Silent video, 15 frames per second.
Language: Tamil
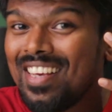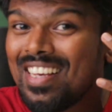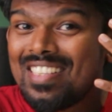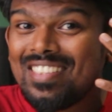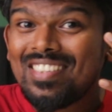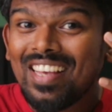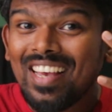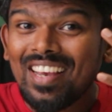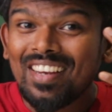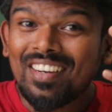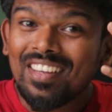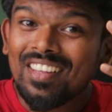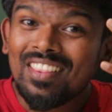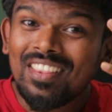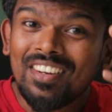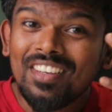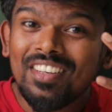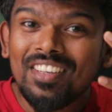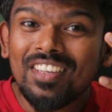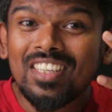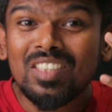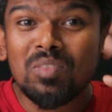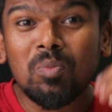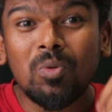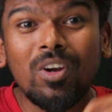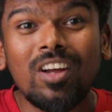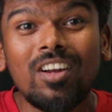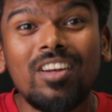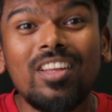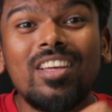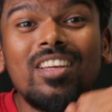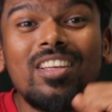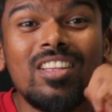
எக்ஸாக்டாக த்ரீ இயர்ஸ் முன்னாடி